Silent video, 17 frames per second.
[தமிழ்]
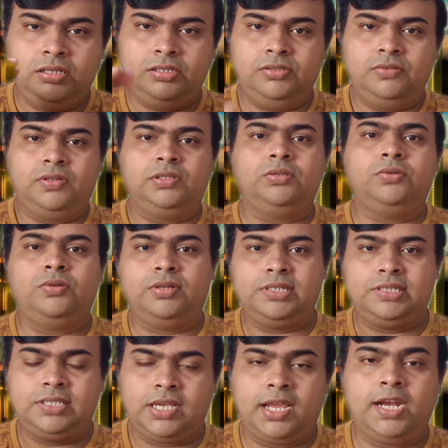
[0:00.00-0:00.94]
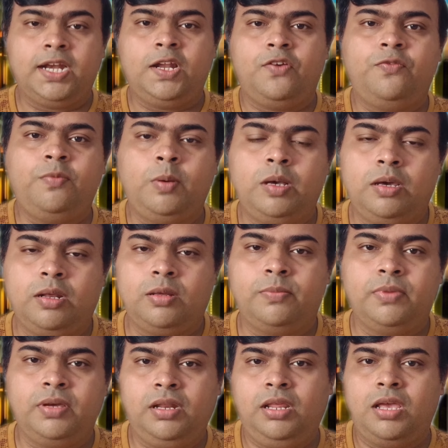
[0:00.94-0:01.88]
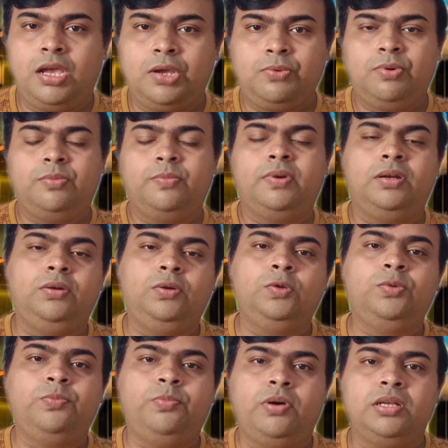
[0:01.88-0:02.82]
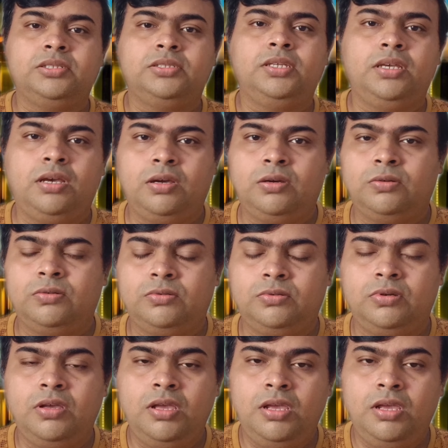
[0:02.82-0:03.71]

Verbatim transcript: இது வந்து ஒரு செகண்ட் ஆஃப் பார்க்குற மாதிரி அக்வாமேன் டூ பார்த்தே ஆகணும்